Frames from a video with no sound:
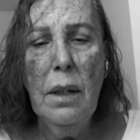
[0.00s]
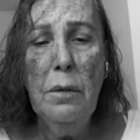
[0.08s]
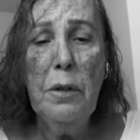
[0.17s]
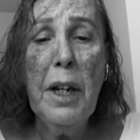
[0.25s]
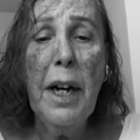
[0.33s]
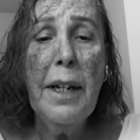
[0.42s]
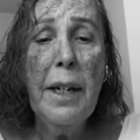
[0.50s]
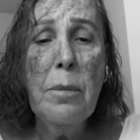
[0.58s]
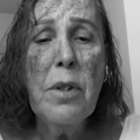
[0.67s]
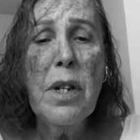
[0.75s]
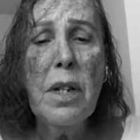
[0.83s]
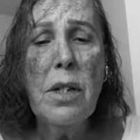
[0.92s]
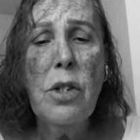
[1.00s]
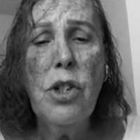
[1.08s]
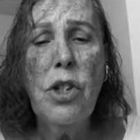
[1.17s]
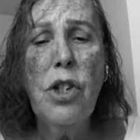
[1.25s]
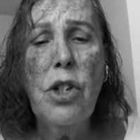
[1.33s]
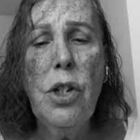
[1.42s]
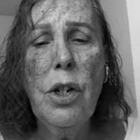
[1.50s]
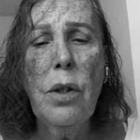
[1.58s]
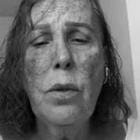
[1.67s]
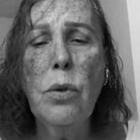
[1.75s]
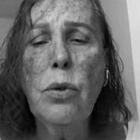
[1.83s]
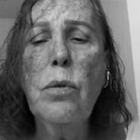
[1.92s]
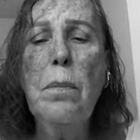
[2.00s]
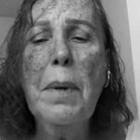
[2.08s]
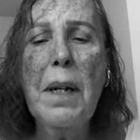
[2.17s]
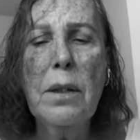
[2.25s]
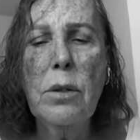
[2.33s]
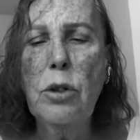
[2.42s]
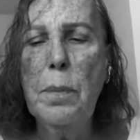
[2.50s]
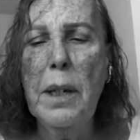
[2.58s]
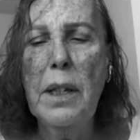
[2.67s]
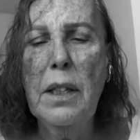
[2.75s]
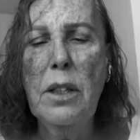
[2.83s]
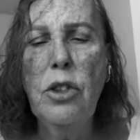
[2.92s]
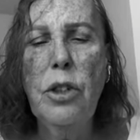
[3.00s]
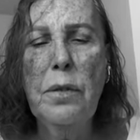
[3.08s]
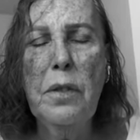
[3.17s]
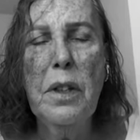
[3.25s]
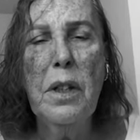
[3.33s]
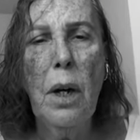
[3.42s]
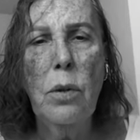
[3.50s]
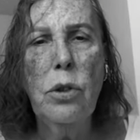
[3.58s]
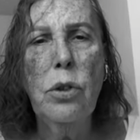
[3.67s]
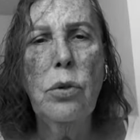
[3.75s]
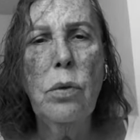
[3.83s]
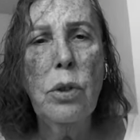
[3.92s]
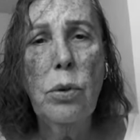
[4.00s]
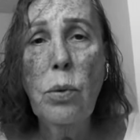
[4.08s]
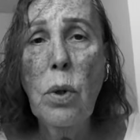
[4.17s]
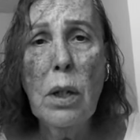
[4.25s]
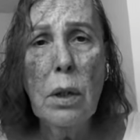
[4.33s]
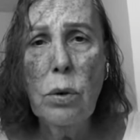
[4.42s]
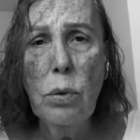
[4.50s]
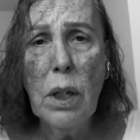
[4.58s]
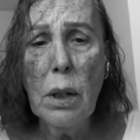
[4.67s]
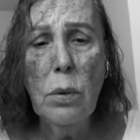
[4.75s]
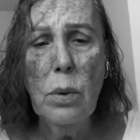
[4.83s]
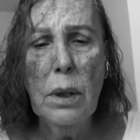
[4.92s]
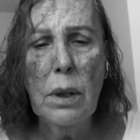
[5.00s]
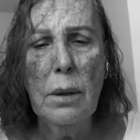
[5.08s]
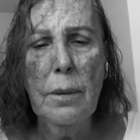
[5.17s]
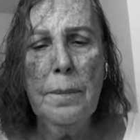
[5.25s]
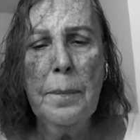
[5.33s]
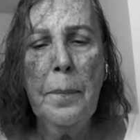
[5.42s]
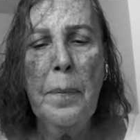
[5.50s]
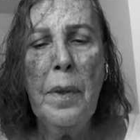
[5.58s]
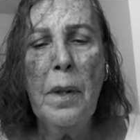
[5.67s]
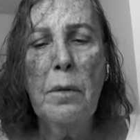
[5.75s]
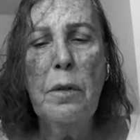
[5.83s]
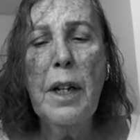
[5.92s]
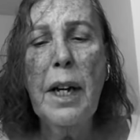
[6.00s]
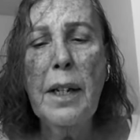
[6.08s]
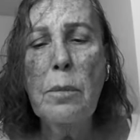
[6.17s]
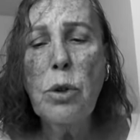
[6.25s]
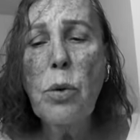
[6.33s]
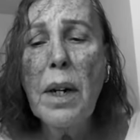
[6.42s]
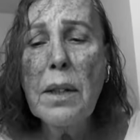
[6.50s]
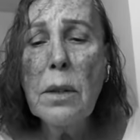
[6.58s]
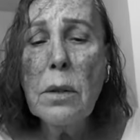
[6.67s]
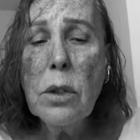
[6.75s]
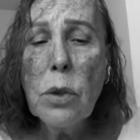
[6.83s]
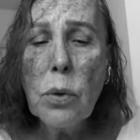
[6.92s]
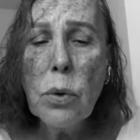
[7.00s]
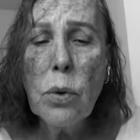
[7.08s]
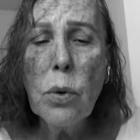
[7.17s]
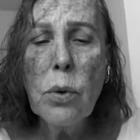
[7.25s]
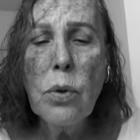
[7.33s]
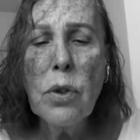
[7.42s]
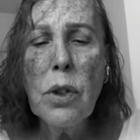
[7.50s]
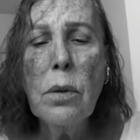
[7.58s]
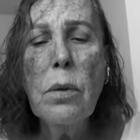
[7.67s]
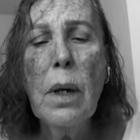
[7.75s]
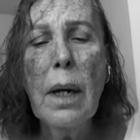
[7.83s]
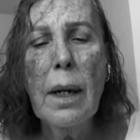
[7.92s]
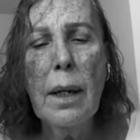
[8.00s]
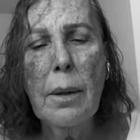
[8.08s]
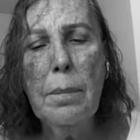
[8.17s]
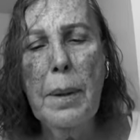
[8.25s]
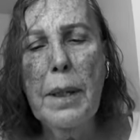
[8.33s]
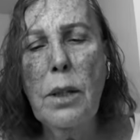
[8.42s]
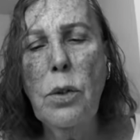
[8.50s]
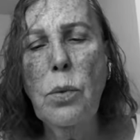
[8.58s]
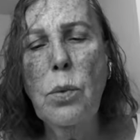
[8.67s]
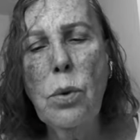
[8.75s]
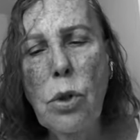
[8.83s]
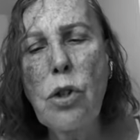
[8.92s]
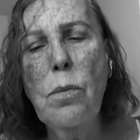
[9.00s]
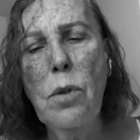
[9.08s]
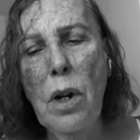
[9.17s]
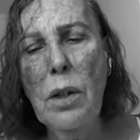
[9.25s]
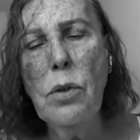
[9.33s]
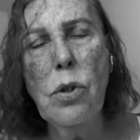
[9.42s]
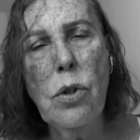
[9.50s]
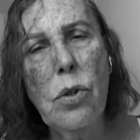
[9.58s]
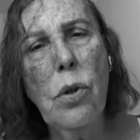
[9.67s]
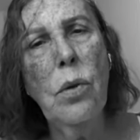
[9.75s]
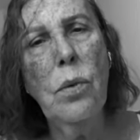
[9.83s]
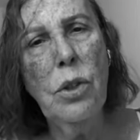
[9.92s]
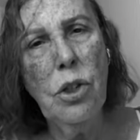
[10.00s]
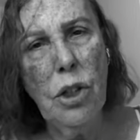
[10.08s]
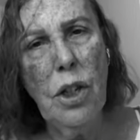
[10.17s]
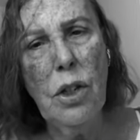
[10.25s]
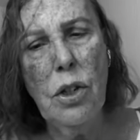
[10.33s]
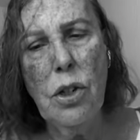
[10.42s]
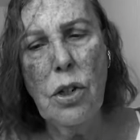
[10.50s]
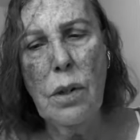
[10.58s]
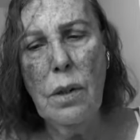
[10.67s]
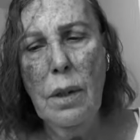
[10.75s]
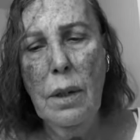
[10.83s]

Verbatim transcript: Ficaremos a assistir, consumados pela energia vital de sua dura, dura luta. Ficaremos guardando seu sono secular para que o último raio de sol esteja.